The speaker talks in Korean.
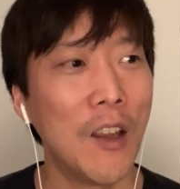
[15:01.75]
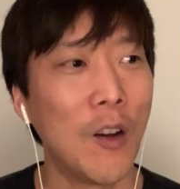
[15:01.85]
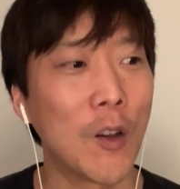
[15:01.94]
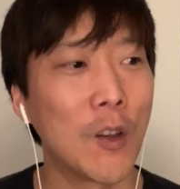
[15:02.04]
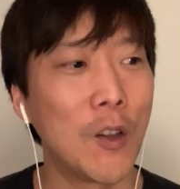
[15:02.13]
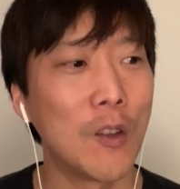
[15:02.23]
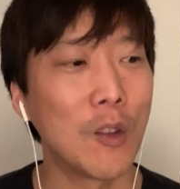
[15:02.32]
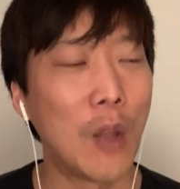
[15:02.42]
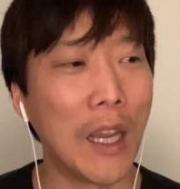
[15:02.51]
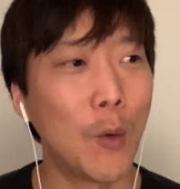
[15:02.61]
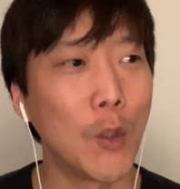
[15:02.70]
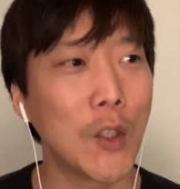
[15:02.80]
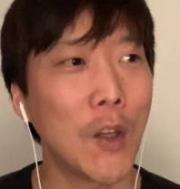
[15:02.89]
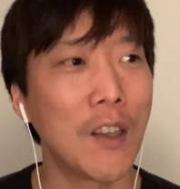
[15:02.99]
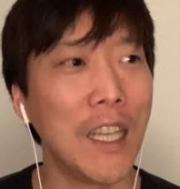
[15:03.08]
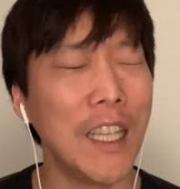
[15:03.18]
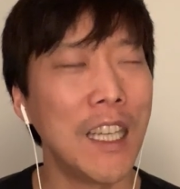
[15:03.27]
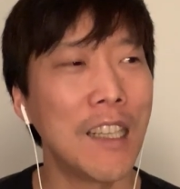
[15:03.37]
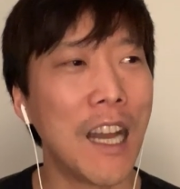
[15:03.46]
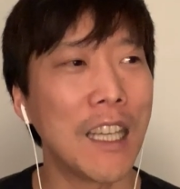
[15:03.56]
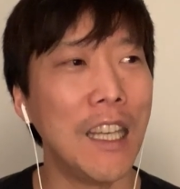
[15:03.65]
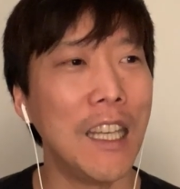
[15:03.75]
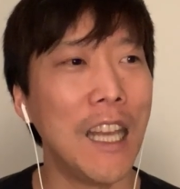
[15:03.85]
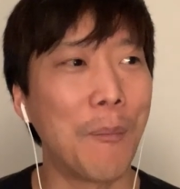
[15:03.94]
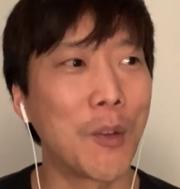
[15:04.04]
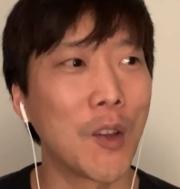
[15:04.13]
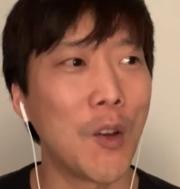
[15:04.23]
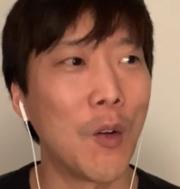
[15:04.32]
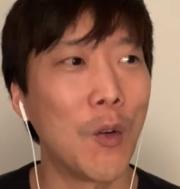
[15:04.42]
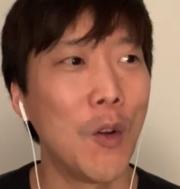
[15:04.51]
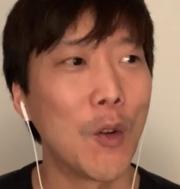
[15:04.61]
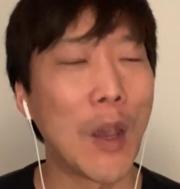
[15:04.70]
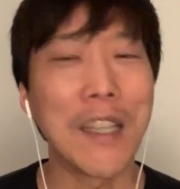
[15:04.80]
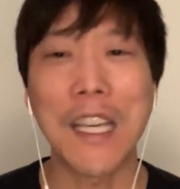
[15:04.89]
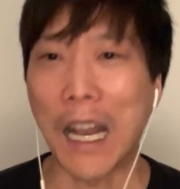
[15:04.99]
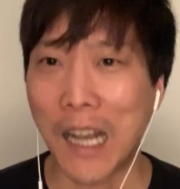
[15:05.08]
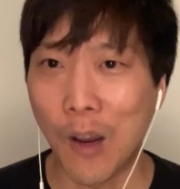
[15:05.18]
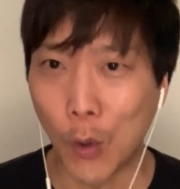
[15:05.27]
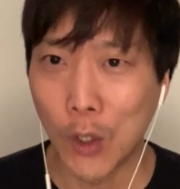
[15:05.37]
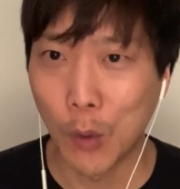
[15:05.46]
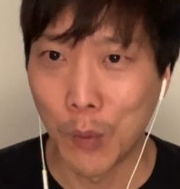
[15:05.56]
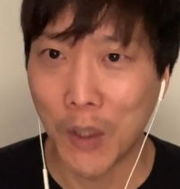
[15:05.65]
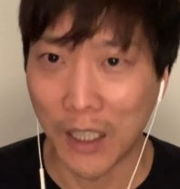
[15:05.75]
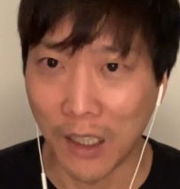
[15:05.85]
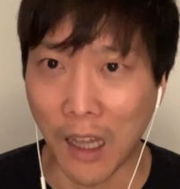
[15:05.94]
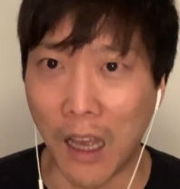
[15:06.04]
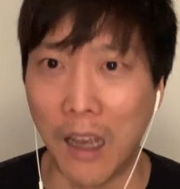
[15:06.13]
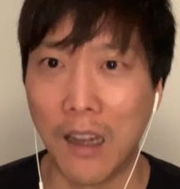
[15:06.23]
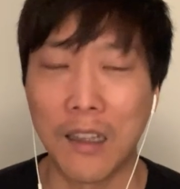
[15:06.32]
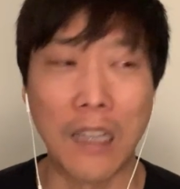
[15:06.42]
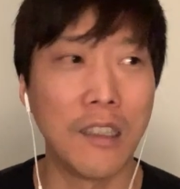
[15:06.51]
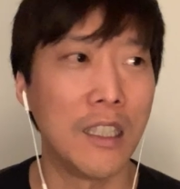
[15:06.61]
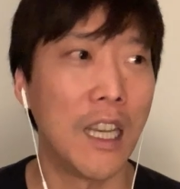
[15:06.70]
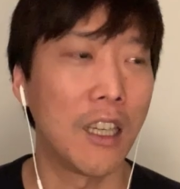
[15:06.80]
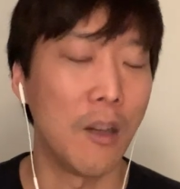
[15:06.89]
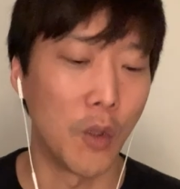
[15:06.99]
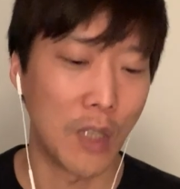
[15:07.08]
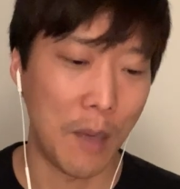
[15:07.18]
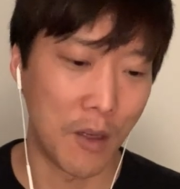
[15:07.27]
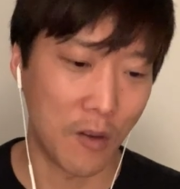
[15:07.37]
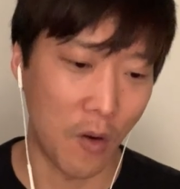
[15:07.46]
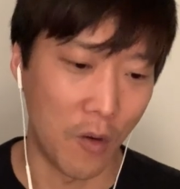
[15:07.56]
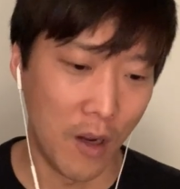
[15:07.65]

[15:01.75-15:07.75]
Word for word: 어떤 되게 로지컬 띵킹을 하기에 앞서서 굉장히 약한 고리도 분명히 있다라는 이야기를 먼저 하면서